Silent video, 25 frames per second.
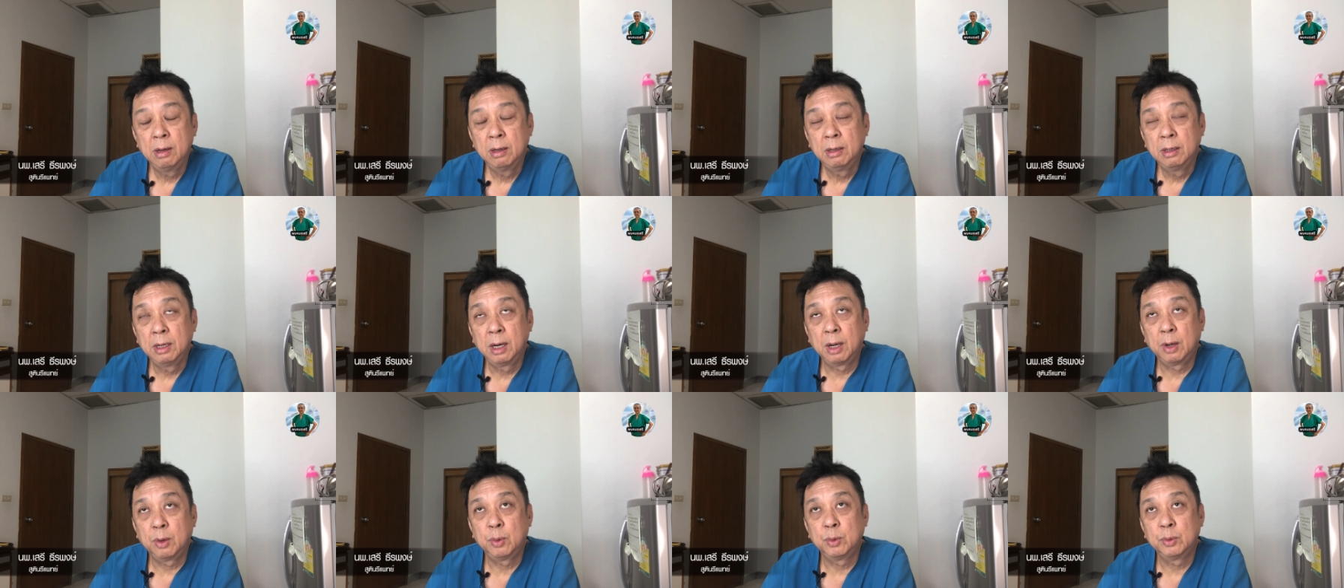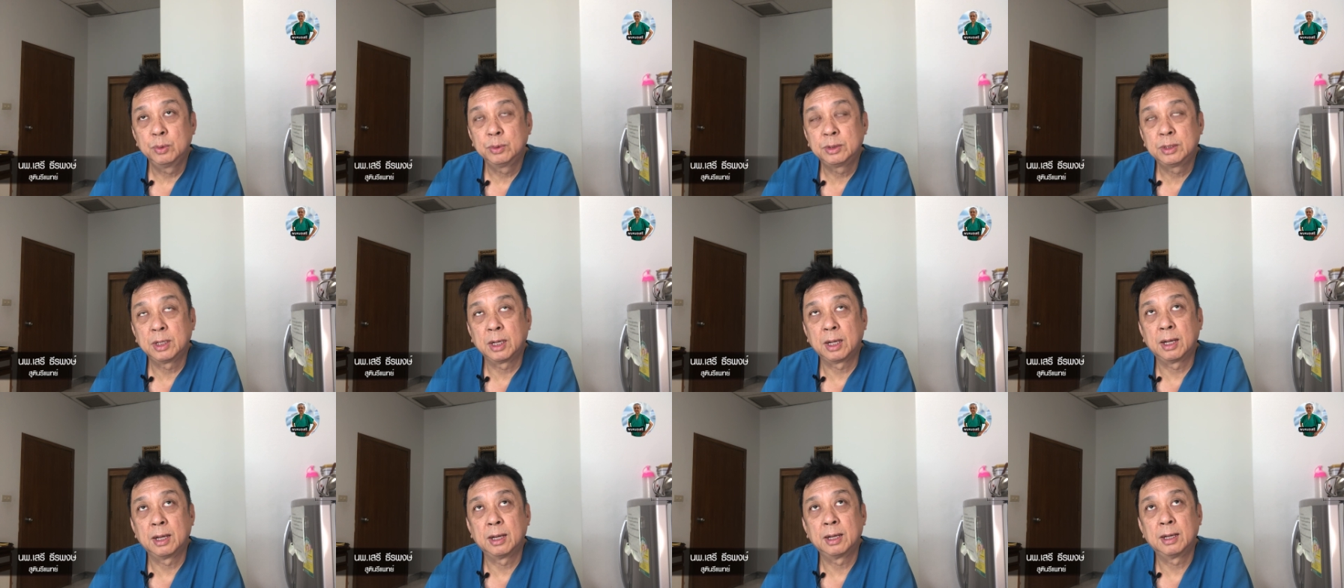เรา
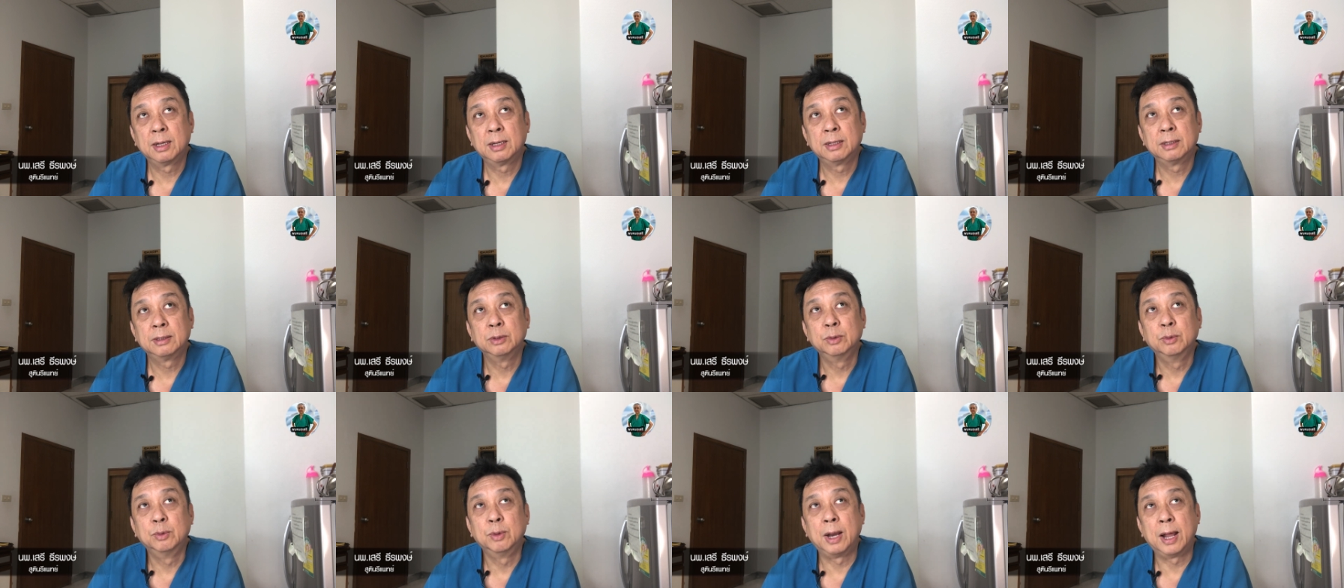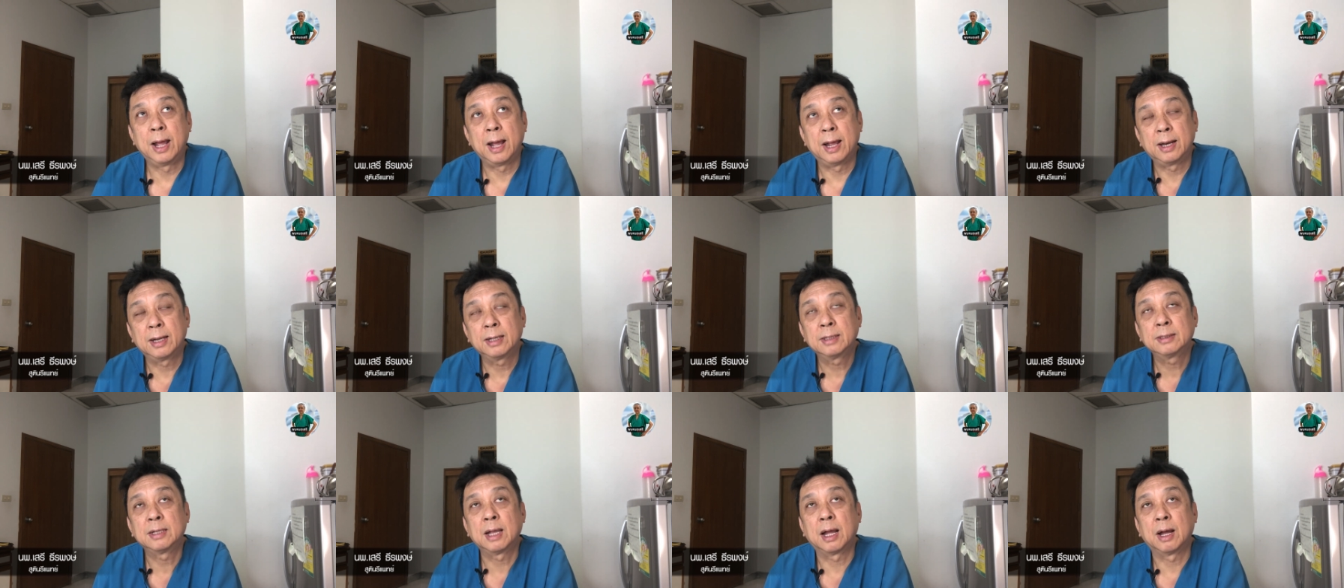จะดูแล
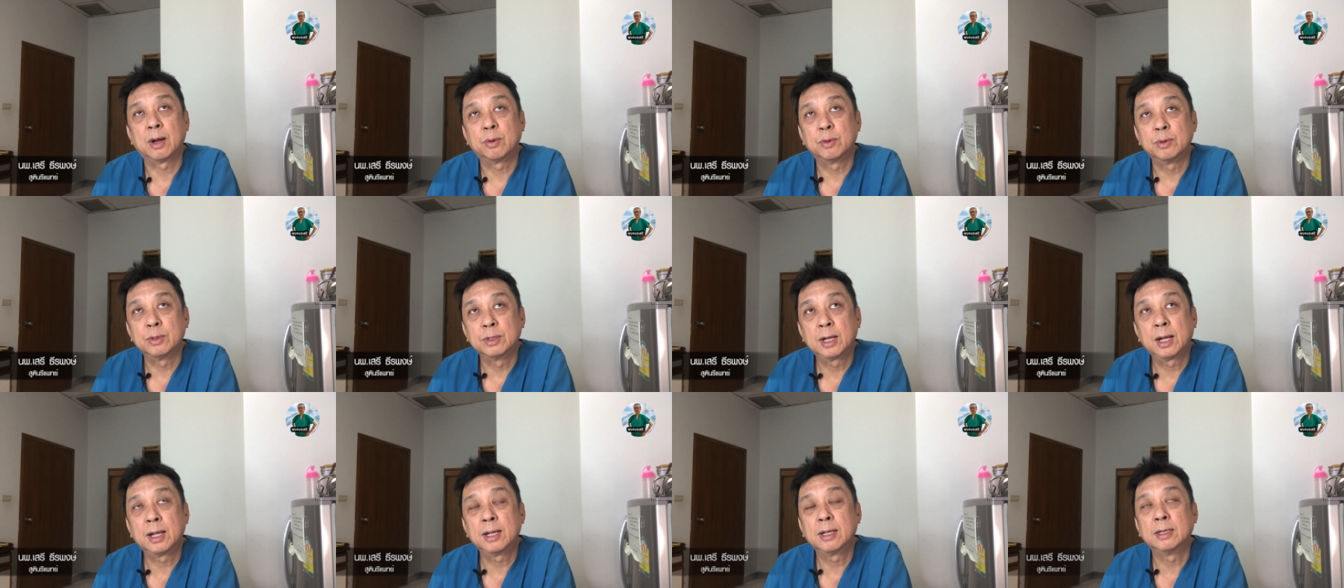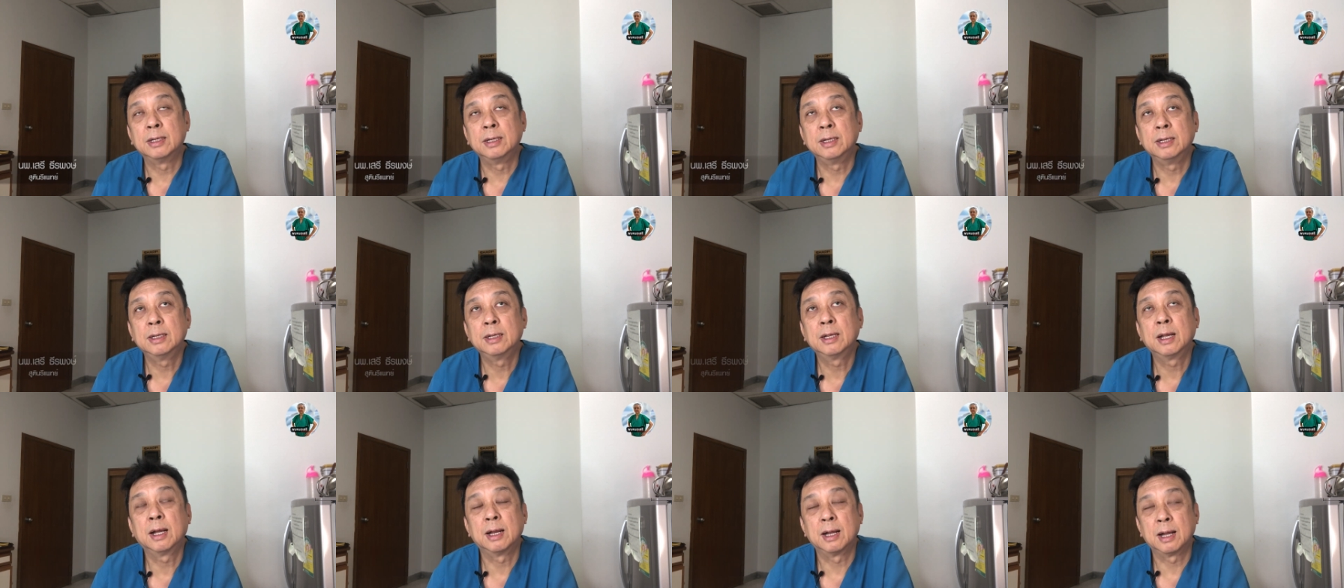รักษาคนไข้อย่างนี้
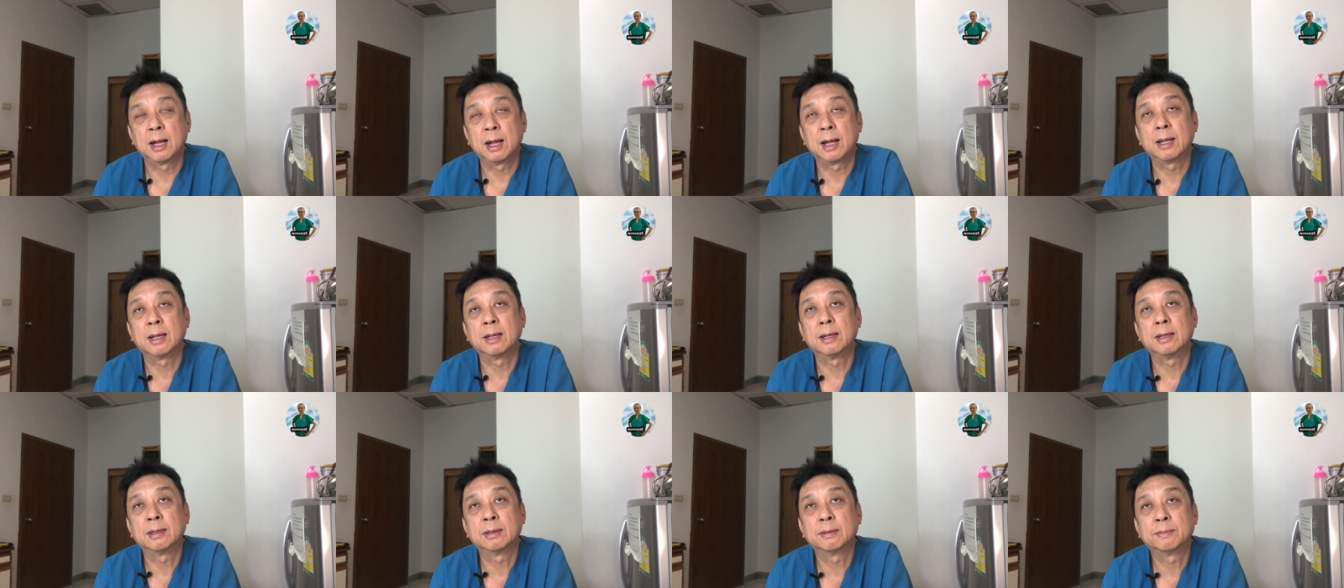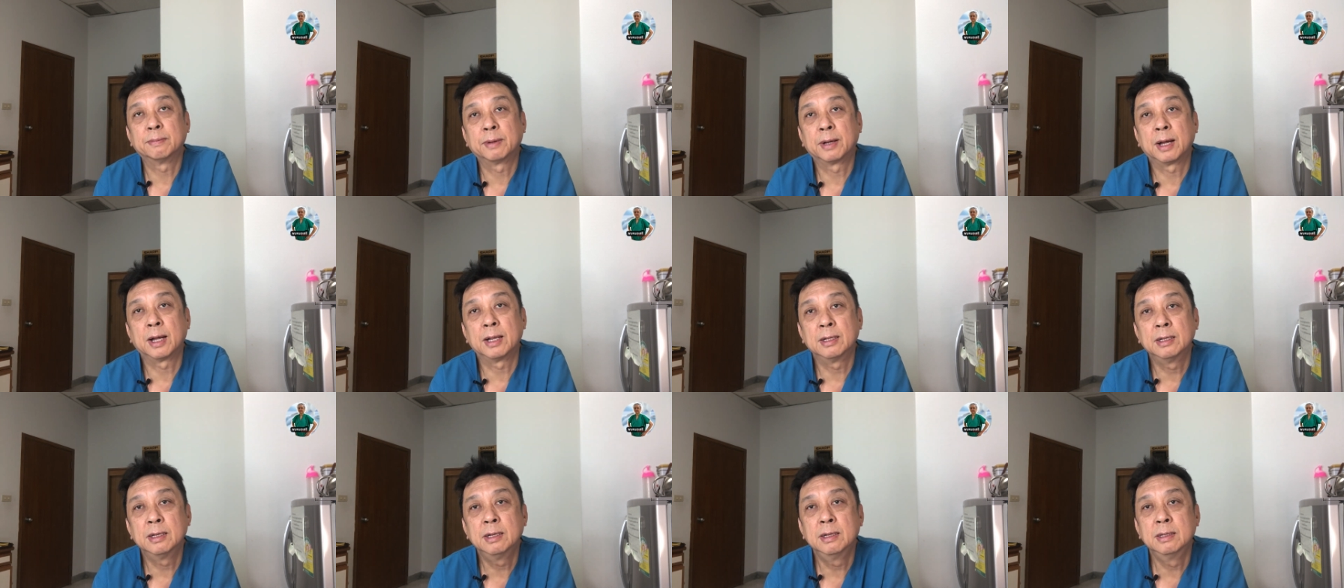ยังไง ประการ
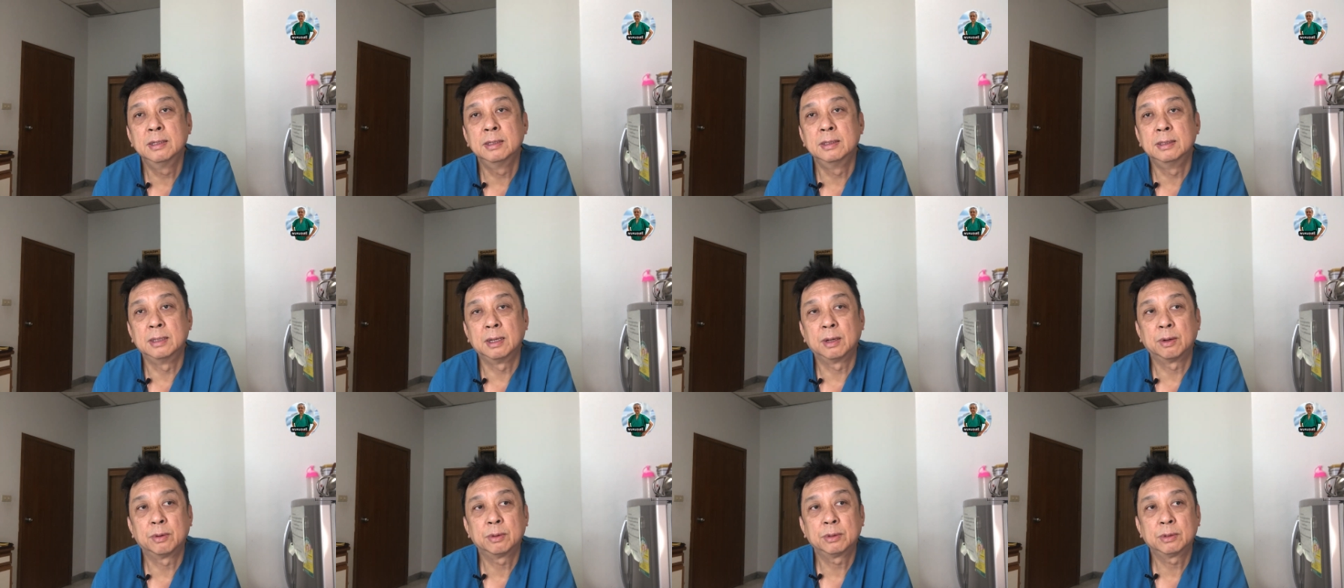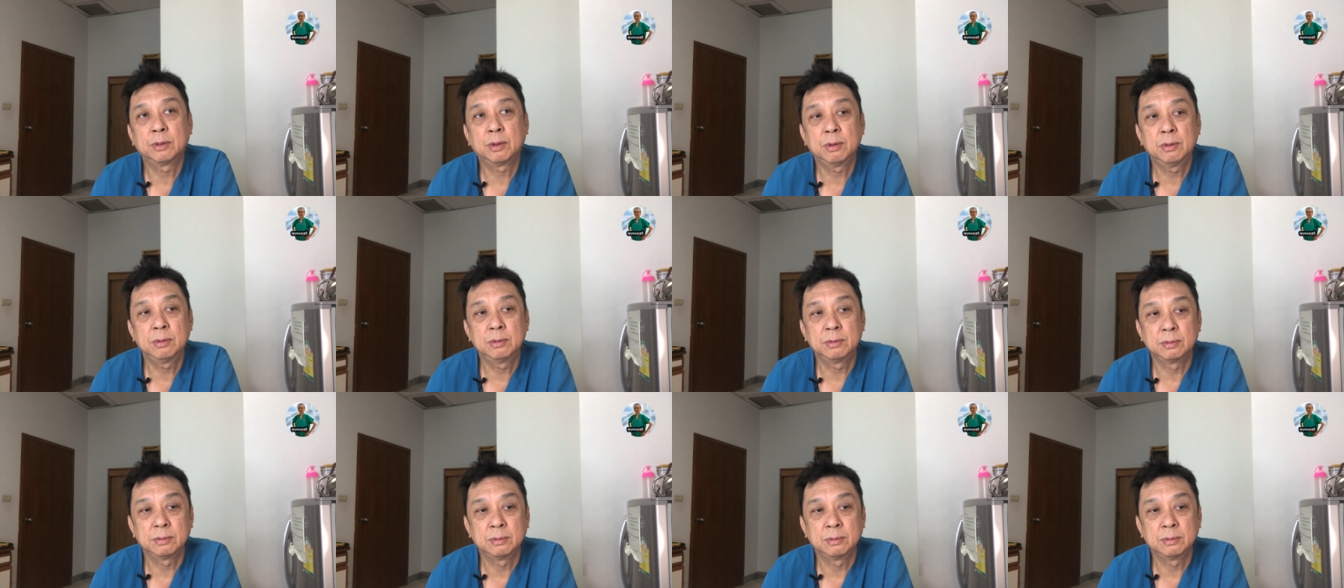ที่หนึ่งเราก็ต้อง